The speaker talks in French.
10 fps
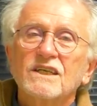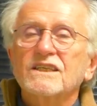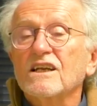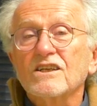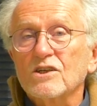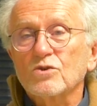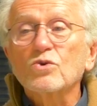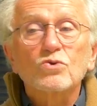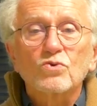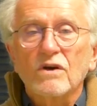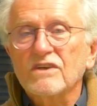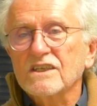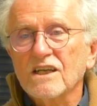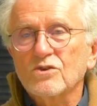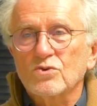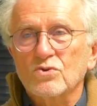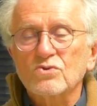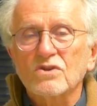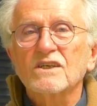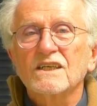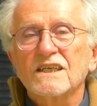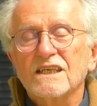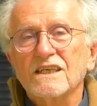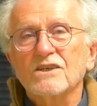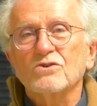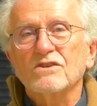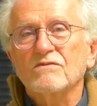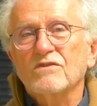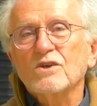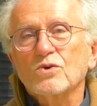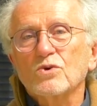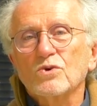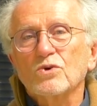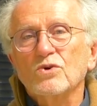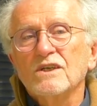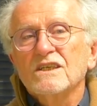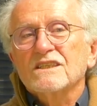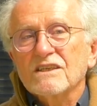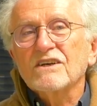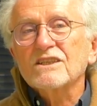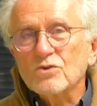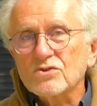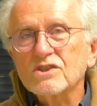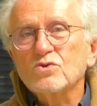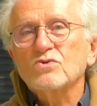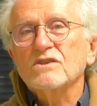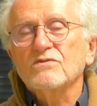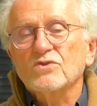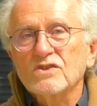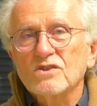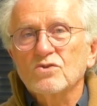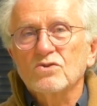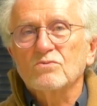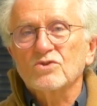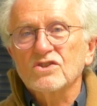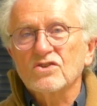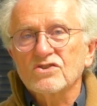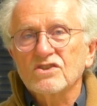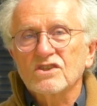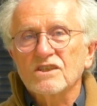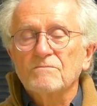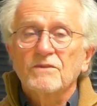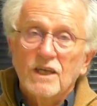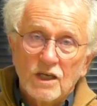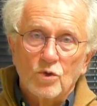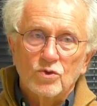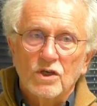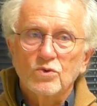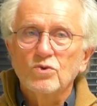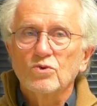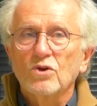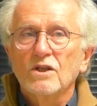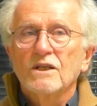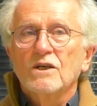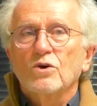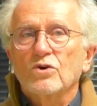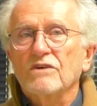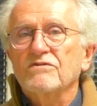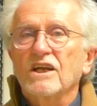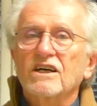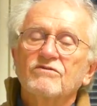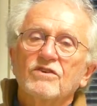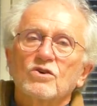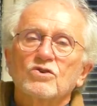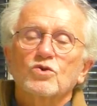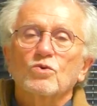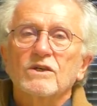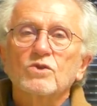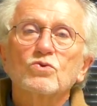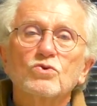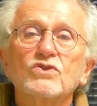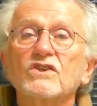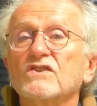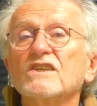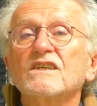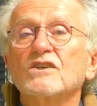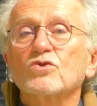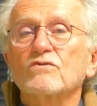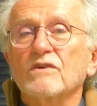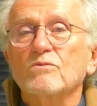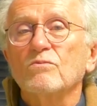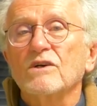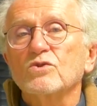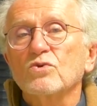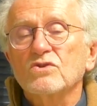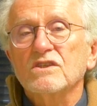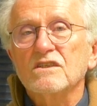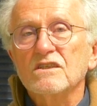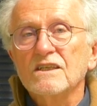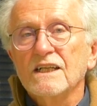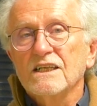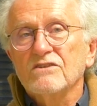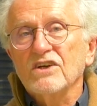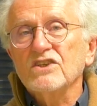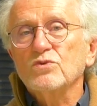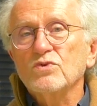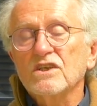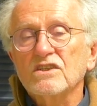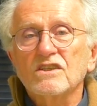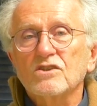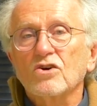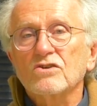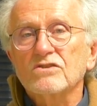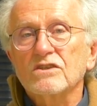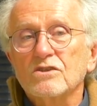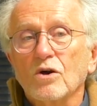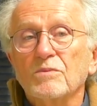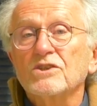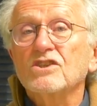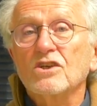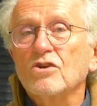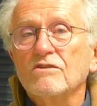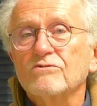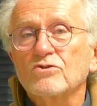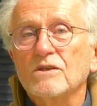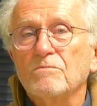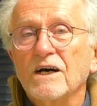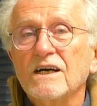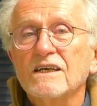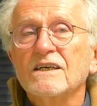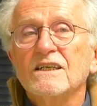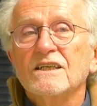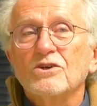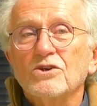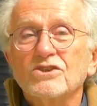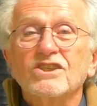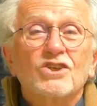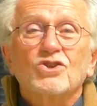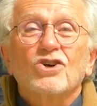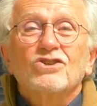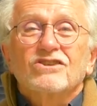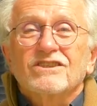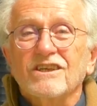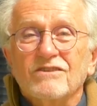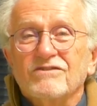quelqu'un d'autre ou avec quelques autres, et qui fait que ça va être constitutif aussi de mon identité. Et on a eu, on a fait la référence au bateau de Thésée, hein, ce fameux bateau qui va essuyer des, des tempêtes, qui est neuf au départ, qui est jeune, qui est